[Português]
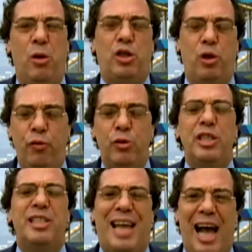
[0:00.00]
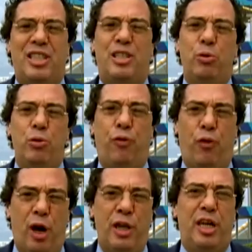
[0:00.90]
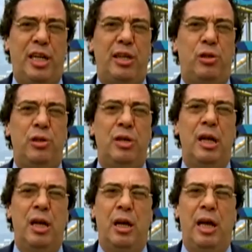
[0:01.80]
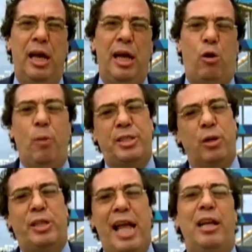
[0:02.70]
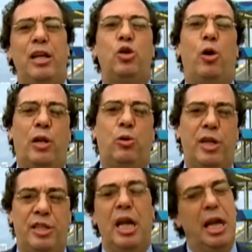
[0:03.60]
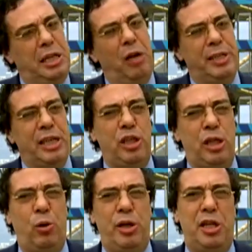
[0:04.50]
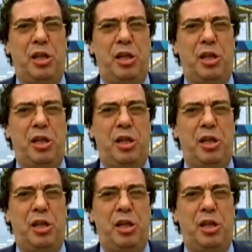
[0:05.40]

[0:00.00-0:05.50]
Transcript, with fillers: eu acho que houve um desgaste muito forte ali entre é, comissão técnica e jogadores. E talvez a diretoria